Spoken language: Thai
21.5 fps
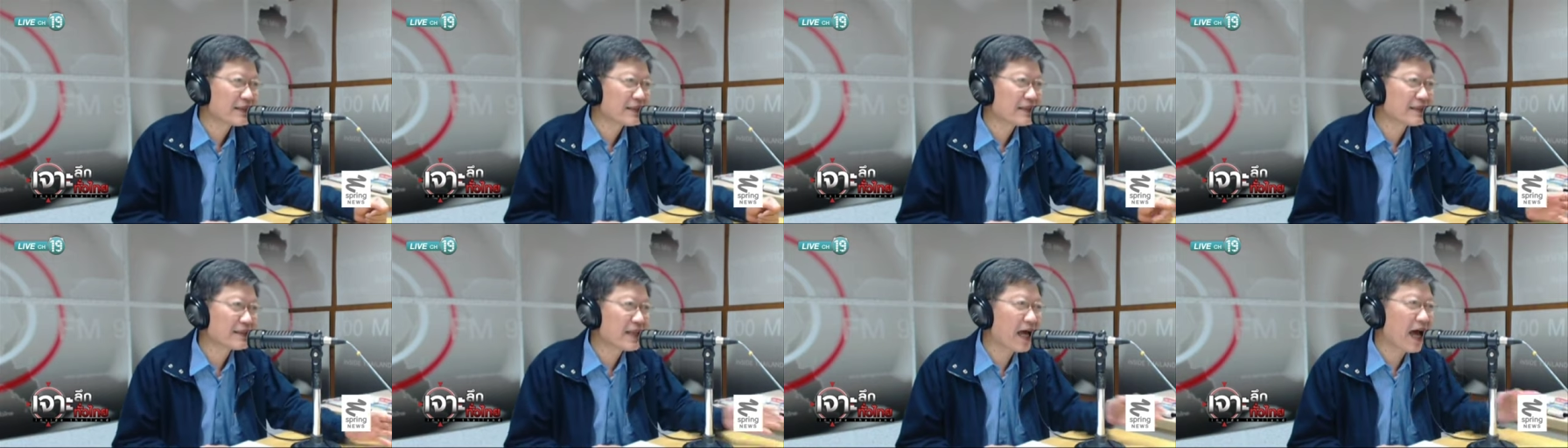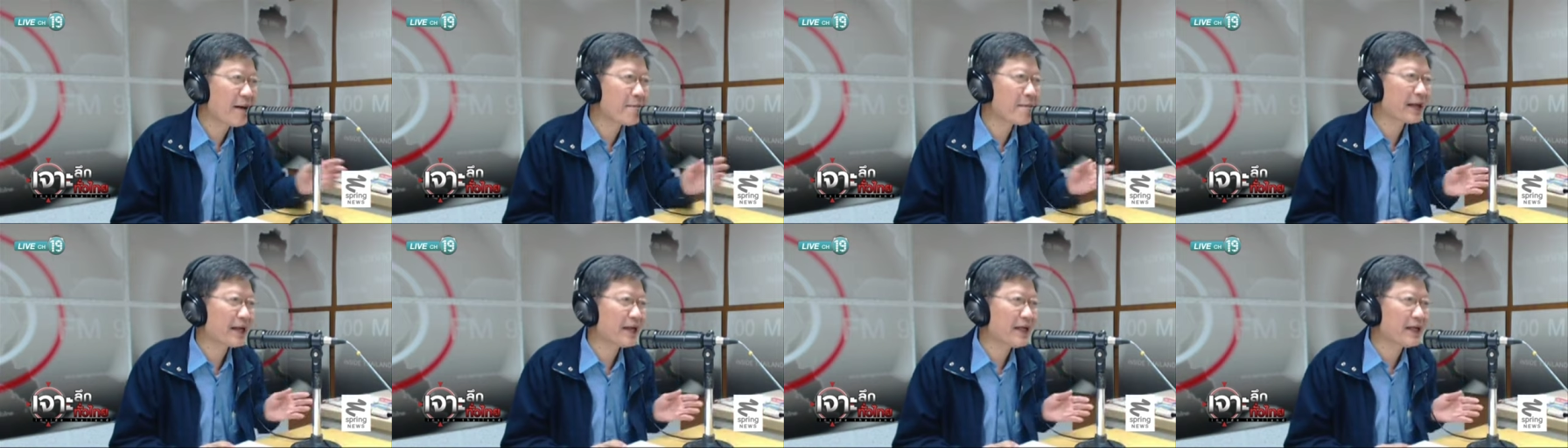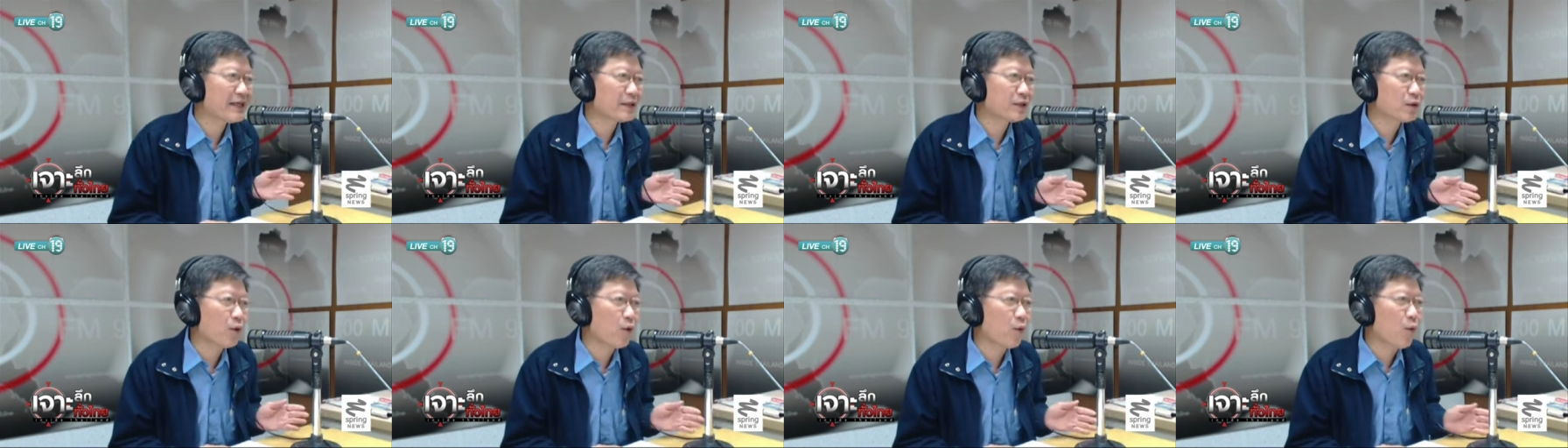เออ ถ้ามันดี
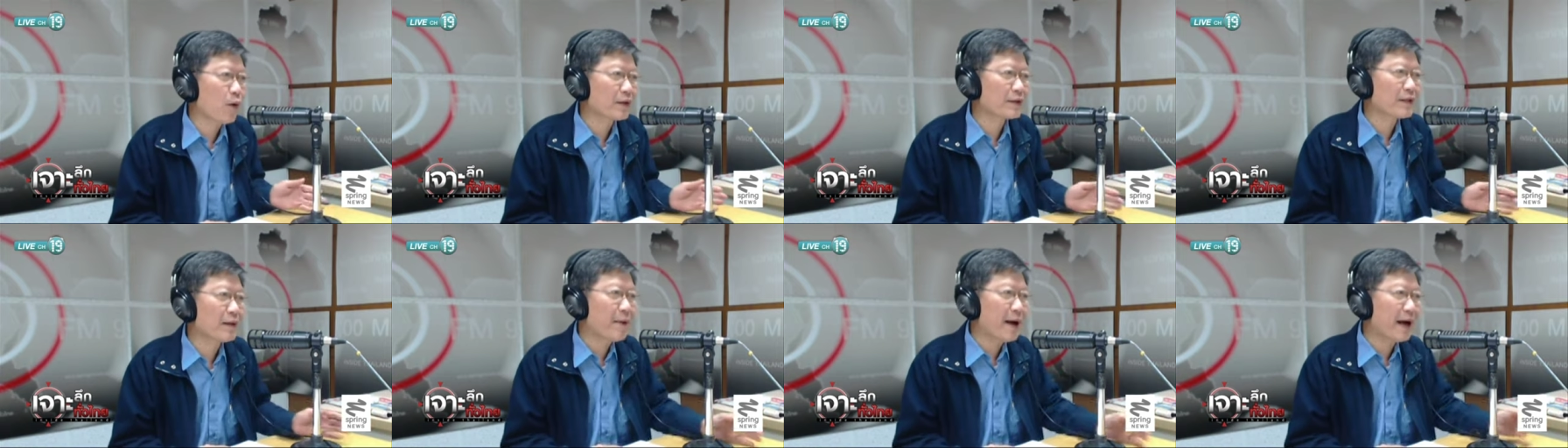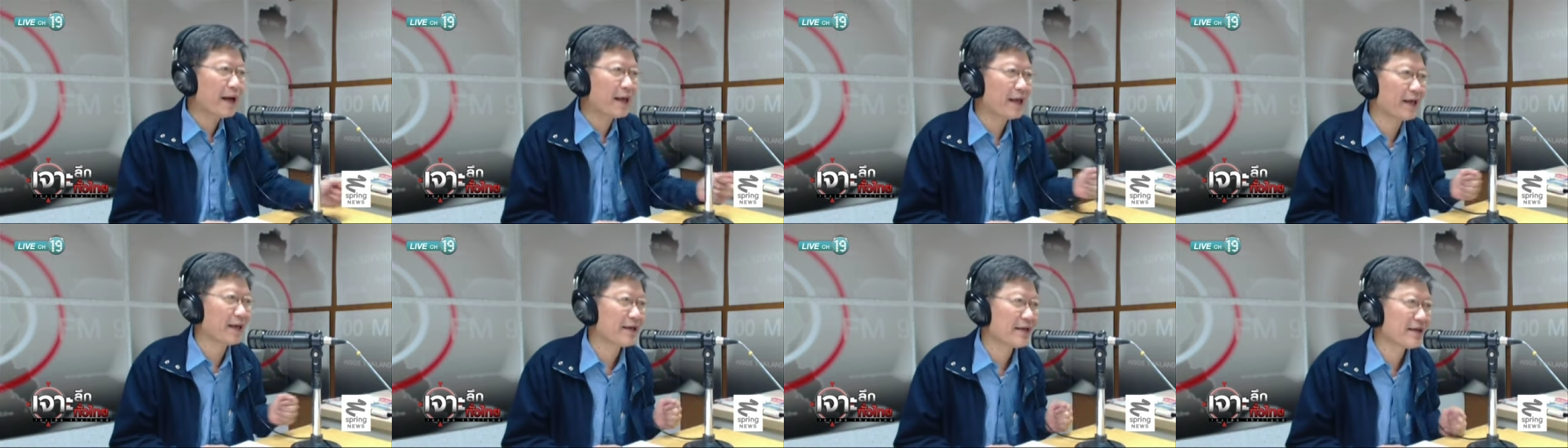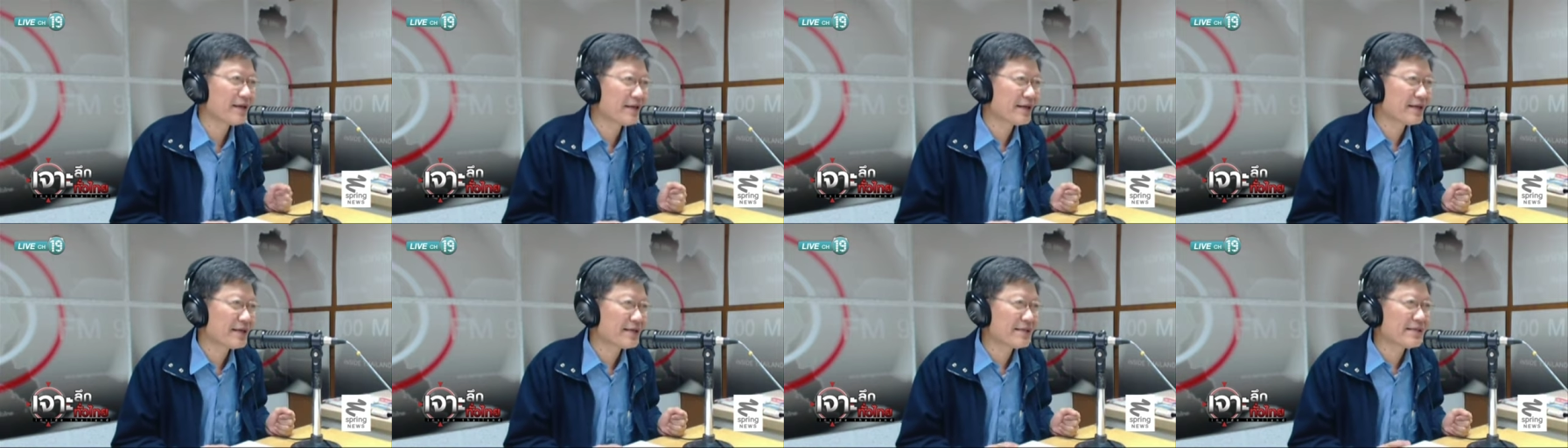จะทวงทำไม
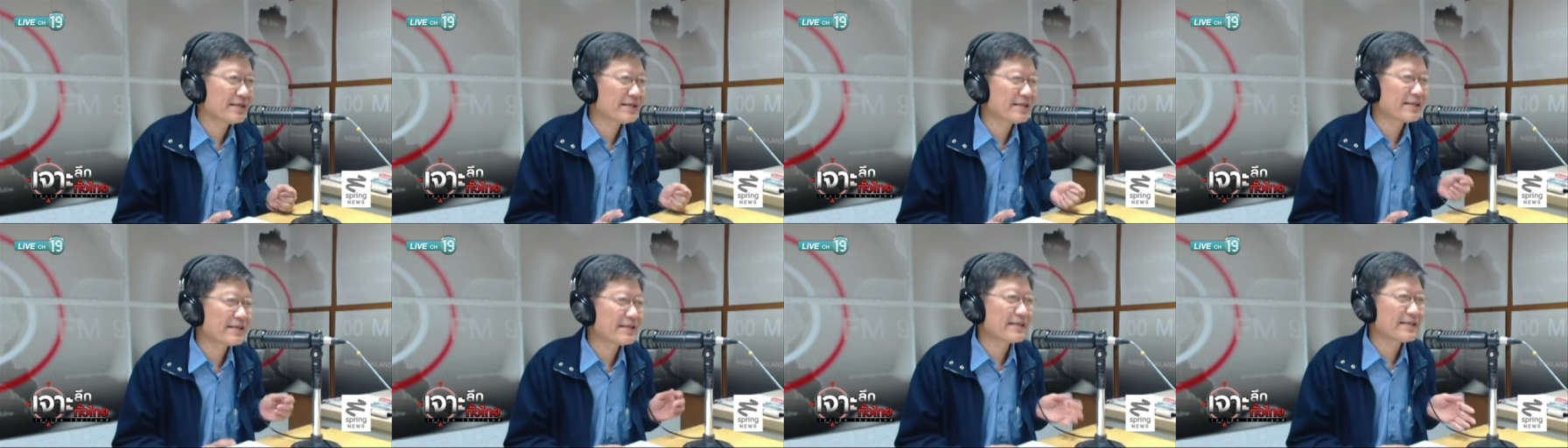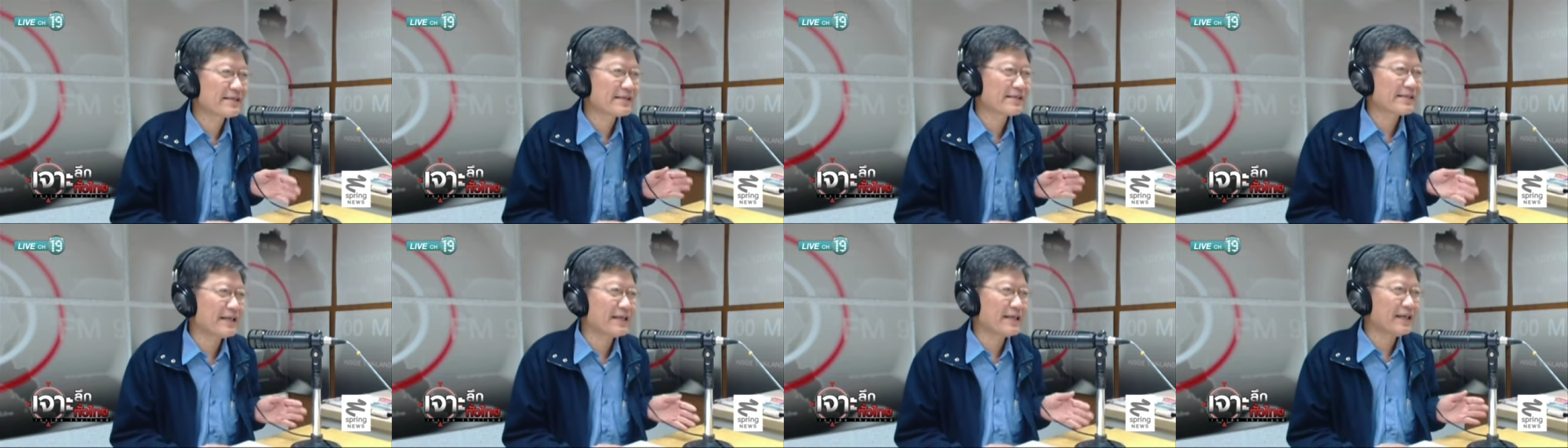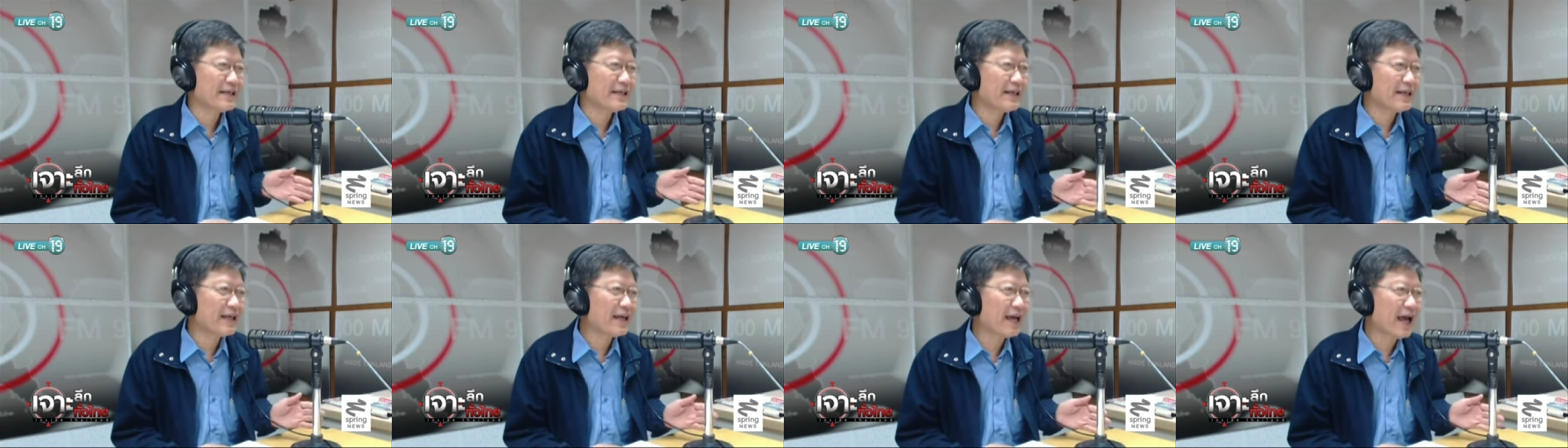เออที
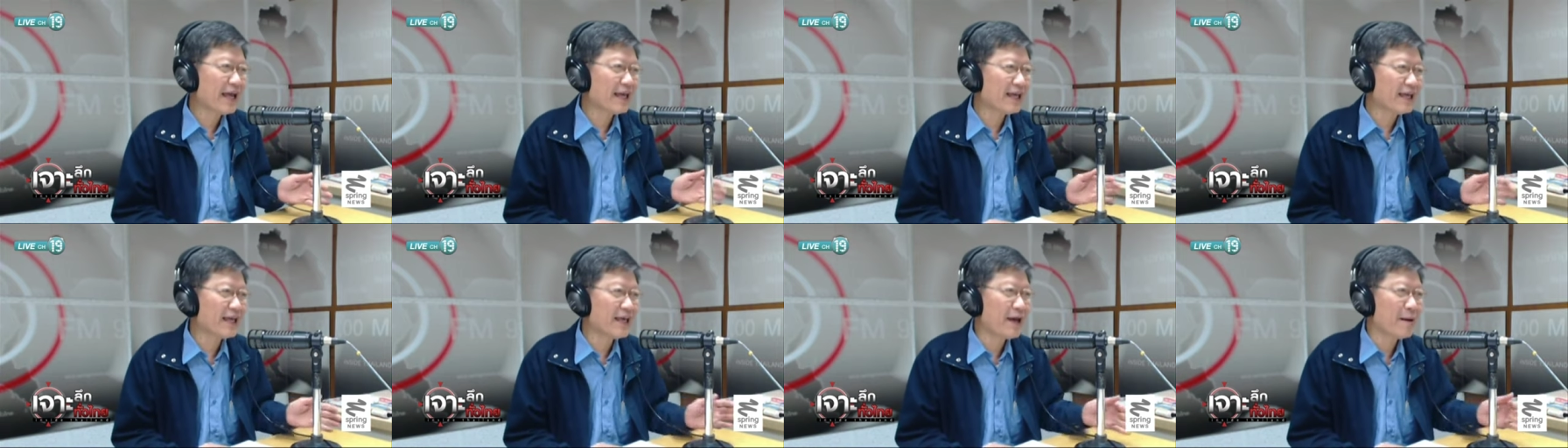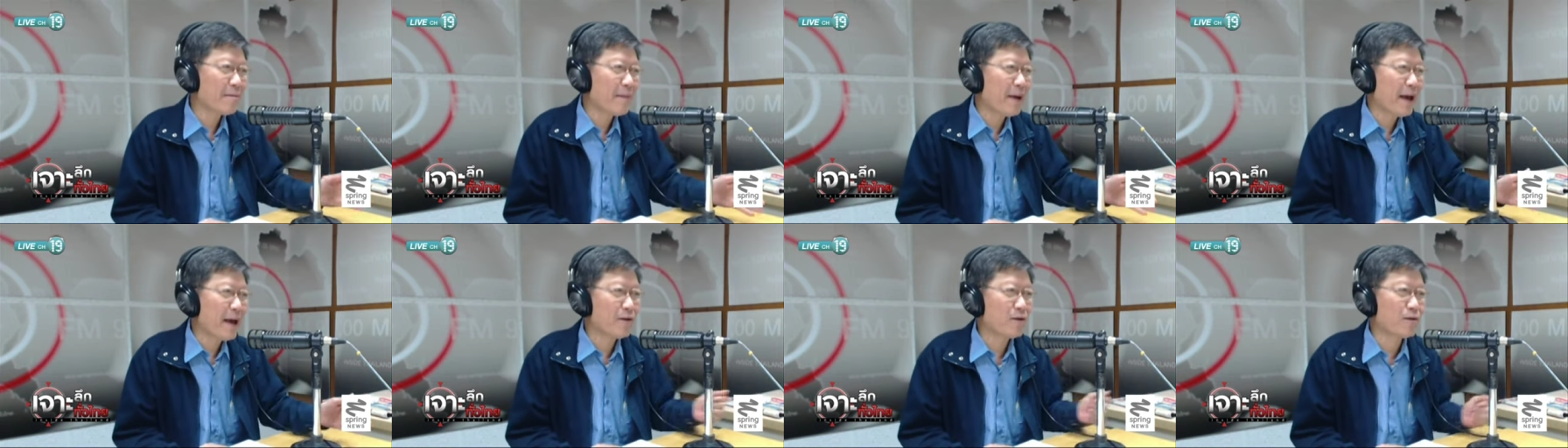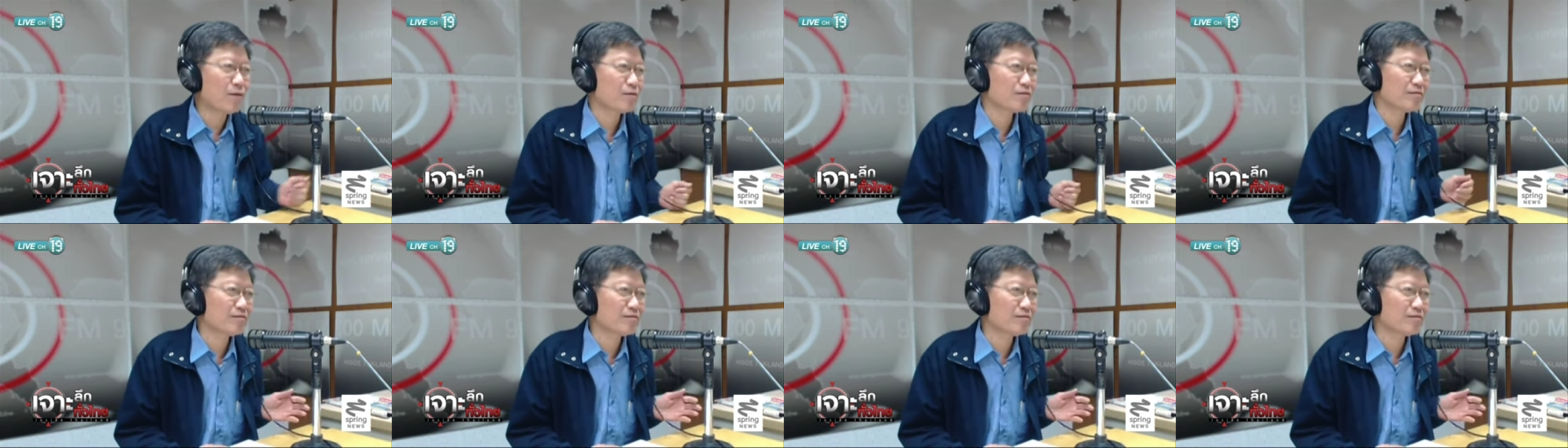ไอเอี้ยแมว